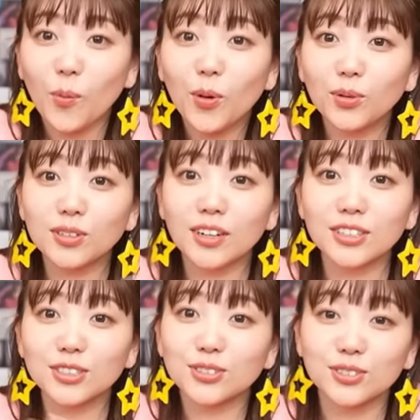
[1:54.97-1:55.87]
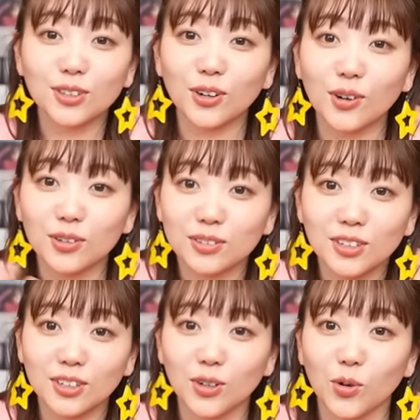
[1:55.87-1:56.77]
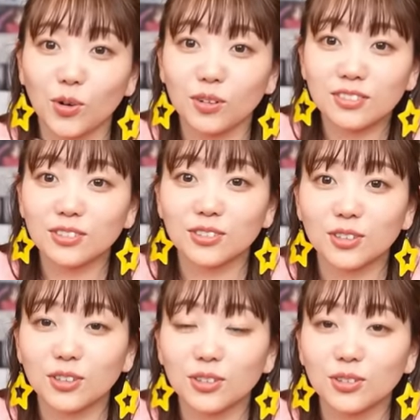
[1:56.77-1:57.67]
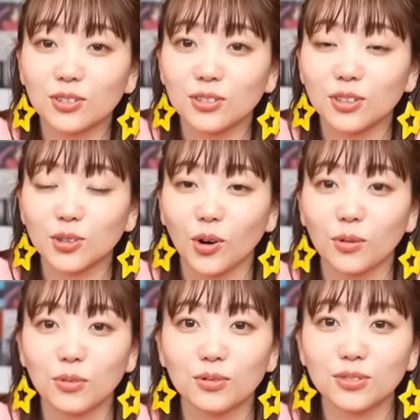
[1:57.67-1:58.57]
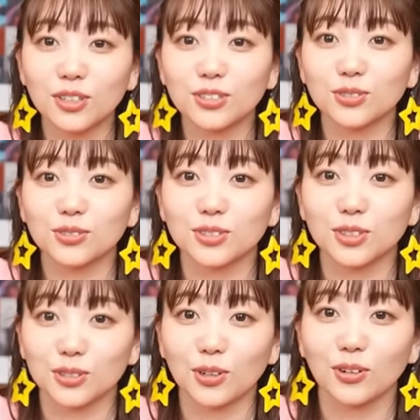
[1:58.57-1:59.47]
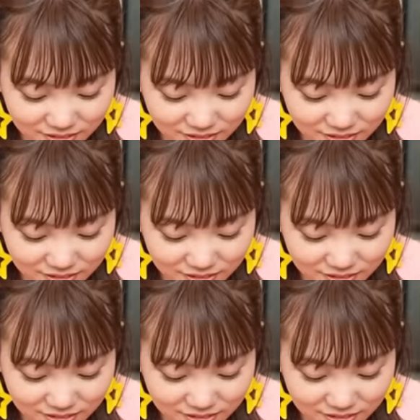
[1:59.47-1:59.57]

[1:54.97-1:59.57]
フラージュって、なんか、うん、え、な、え、カモフラージュってさ。わ